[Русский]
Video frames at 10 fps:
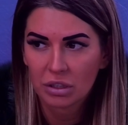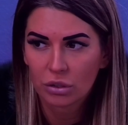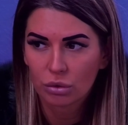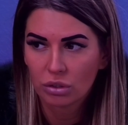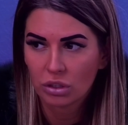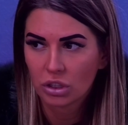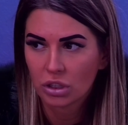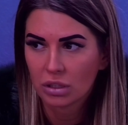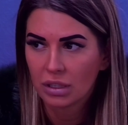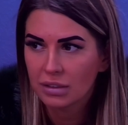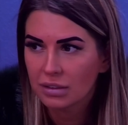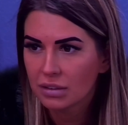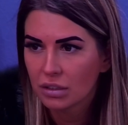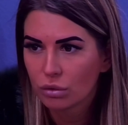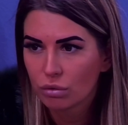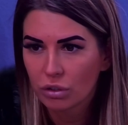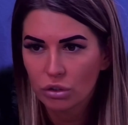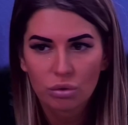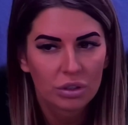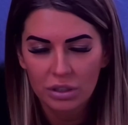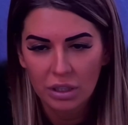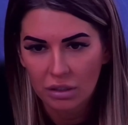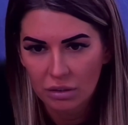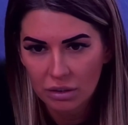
так услышал. Я сказала эту фразу не так.